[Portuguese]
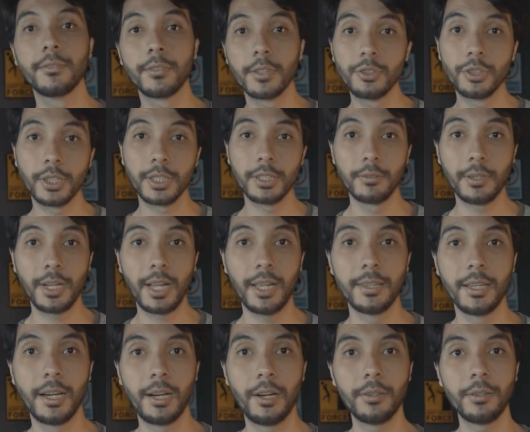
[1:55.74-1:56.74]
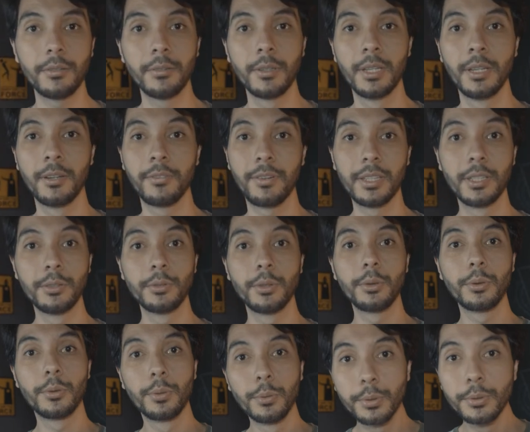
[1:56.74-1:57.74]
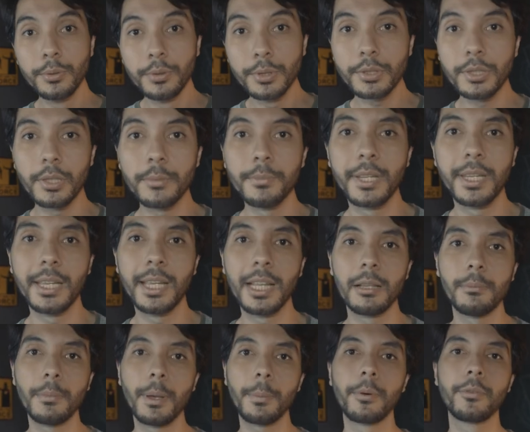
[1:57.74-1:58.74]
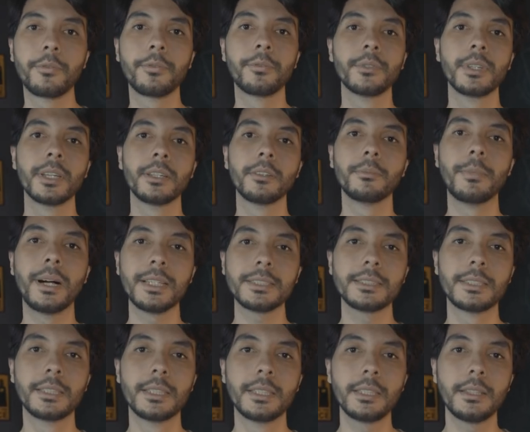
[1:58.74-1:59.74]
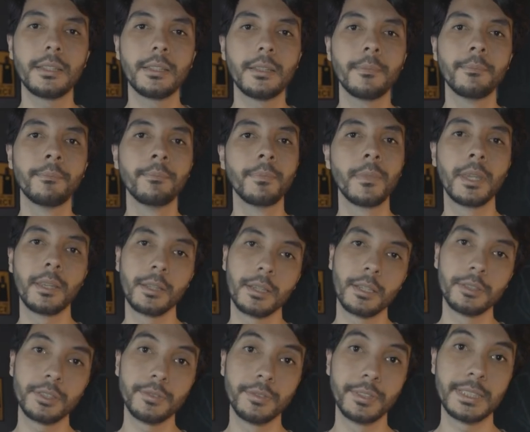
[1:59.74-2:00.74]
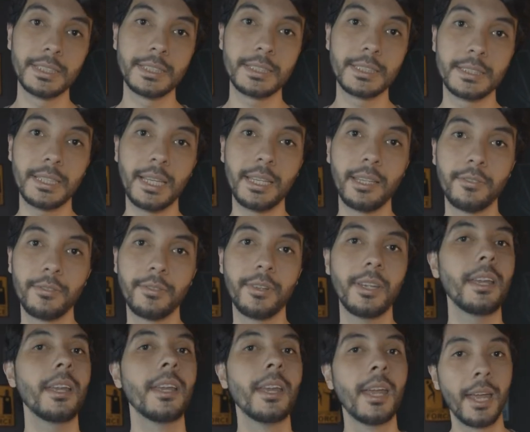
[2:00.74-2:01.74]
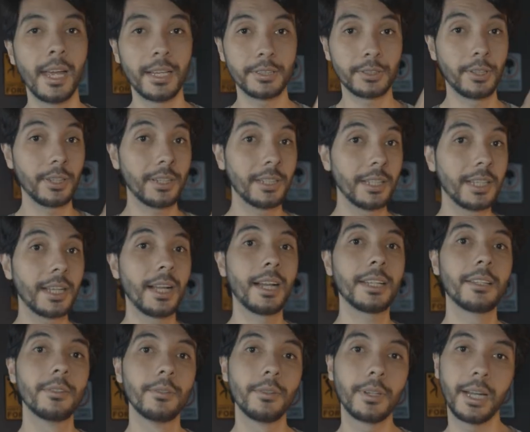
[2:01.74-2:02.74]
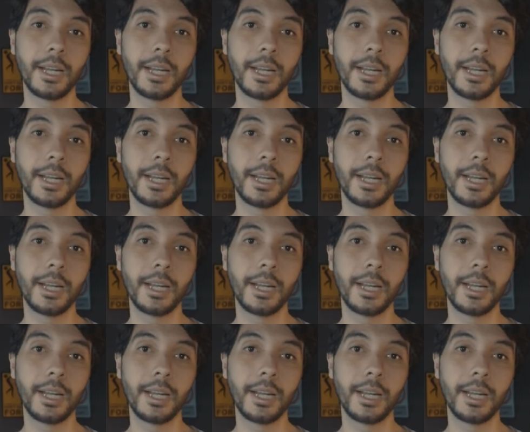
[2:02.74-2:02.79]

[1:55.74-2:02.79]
vídeo aqui no canal falando tudo sobre ele, me aprofundando bastante. Então, se vocês quiserem ver, é só clicar aqui no